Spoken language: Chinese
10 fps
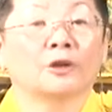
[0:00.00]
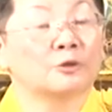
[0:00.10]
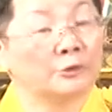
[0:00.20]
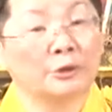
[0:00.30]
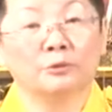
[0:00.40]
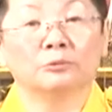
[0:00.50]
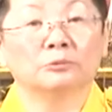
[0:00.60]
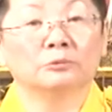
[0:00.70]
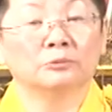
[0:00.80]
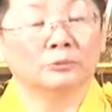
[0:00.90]
所以
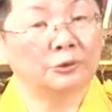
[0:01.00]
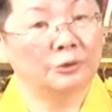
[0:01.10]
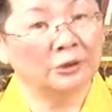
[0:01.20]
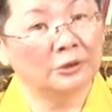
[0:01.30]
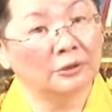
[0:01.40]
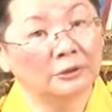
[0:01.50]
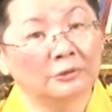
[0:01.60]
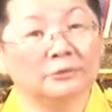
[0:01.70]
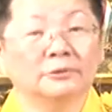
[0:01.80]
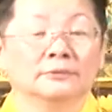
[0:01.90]
我觉得
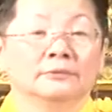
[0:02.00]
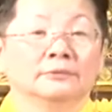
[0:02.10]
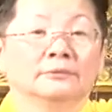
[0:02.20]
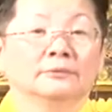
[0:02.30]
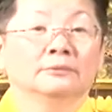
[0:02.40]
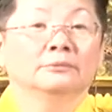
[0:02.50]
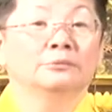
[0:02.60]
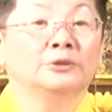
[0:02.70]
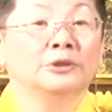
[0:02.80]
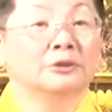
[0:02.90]

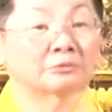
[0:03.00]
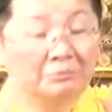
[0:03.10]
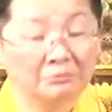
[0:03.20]
不是